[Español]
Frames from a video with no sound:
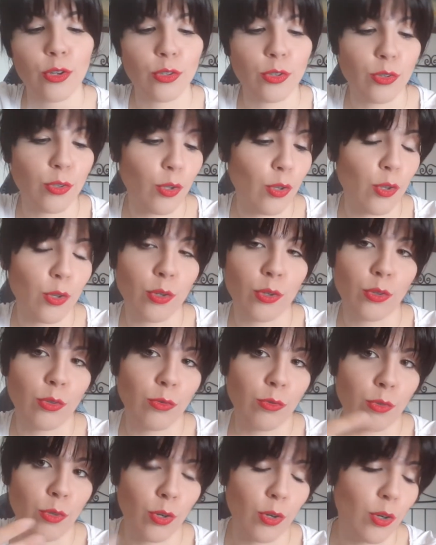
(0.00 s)
todos
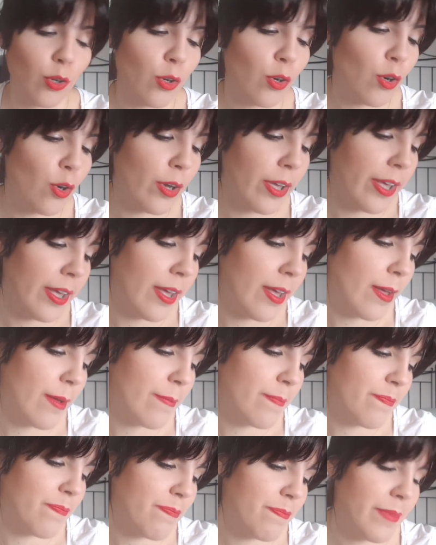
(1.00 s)
tonos
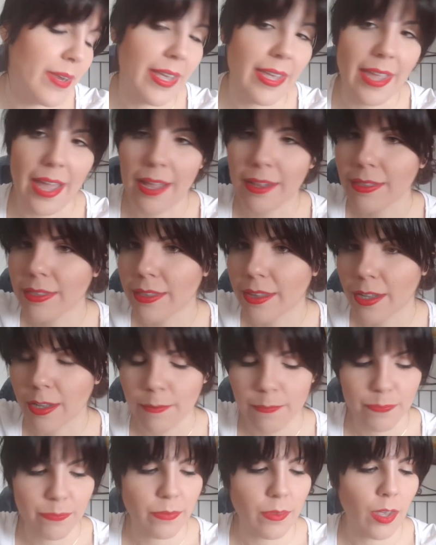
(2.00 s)
em,
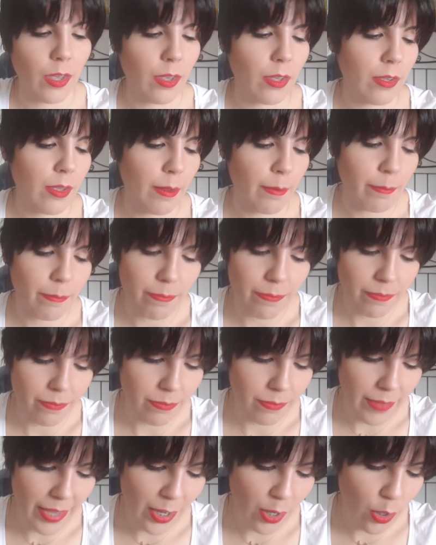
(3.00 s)
brillantes.
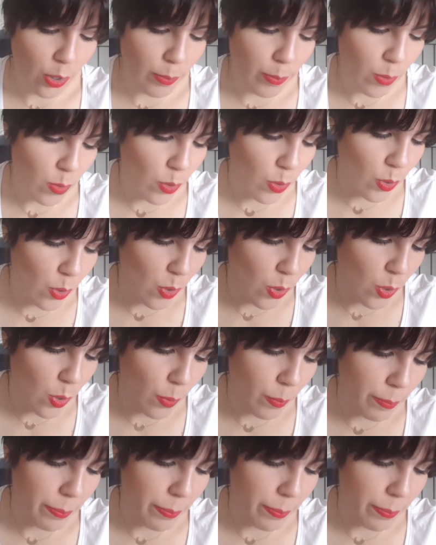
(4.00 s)
Mm, es como